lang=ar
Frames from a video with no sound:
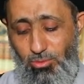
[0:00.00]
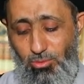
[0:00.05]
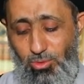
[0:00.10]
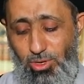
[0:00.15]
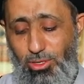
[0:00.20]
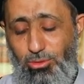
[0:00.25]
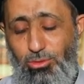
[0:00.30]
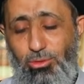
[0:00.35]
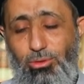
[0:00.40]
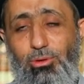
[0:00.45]

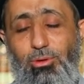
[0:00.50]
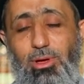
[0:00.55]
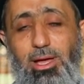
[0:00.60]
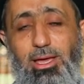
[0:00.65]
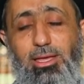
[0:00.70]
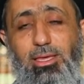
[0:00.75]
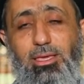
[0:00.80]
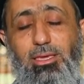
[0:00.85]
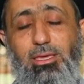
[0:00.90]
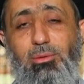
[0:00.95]
ويدخل
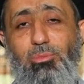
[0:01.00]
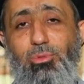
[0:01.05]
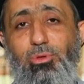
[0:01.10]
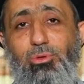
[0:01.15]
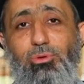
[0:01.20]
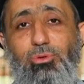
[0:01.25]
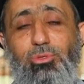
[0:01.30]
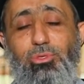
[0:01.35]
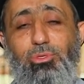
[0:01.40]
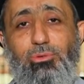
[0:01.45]
علي
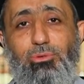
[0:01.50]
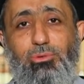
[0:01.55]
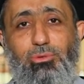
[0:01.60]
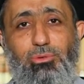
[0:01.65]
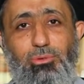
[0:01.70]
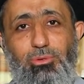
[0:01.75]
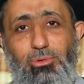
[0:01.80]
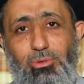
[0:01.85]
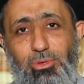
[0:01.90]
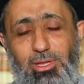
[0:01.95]
منه
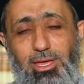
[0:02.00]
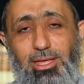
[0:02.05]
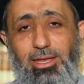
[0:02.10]
السرور